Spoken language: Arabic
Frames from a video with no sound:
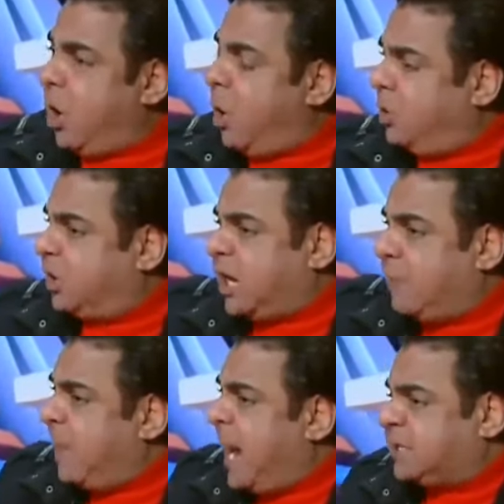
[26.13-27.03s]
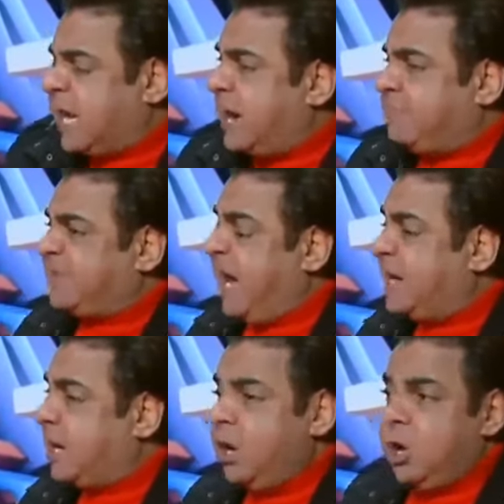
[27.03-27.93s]
هقول لك يما هات انا
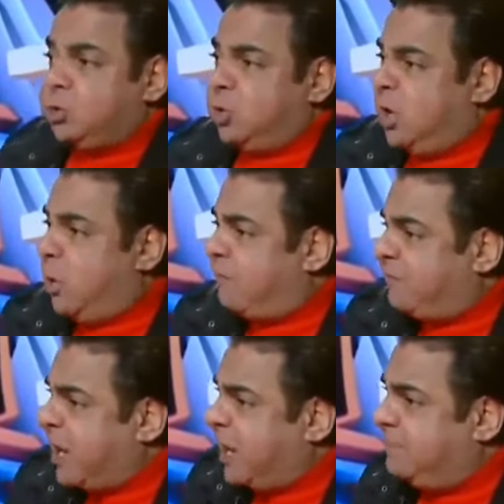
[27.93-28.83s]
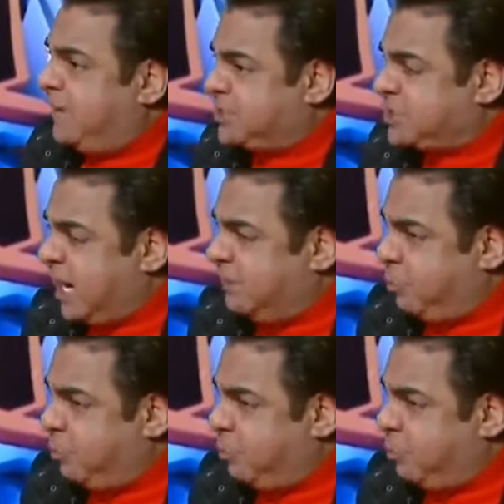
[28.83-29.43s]
امسح انا تقولي لي هو في راجل بيشتغل